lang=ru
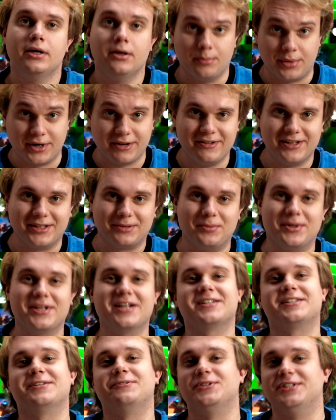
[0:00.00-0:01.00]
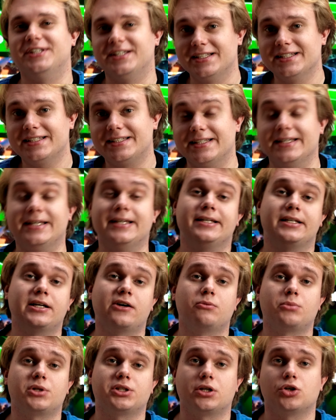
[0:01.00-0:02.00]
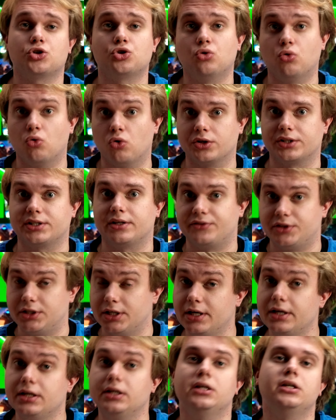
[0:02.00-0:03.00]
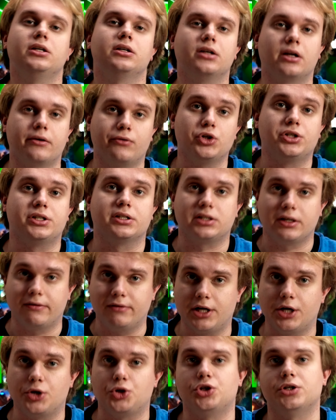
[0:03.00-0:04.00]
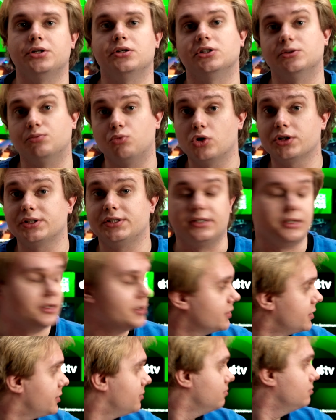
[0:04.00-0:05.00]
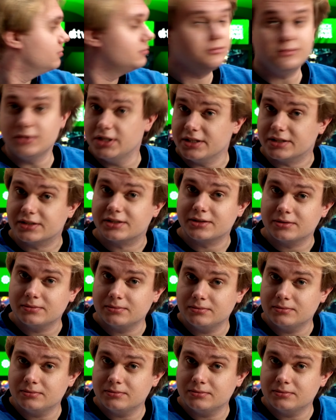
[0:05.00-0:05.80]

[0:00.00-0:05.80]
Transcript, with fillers: Привет, меня зовут Денис, и я вам расскажу о софте и игровой составляющей Xbox Series X.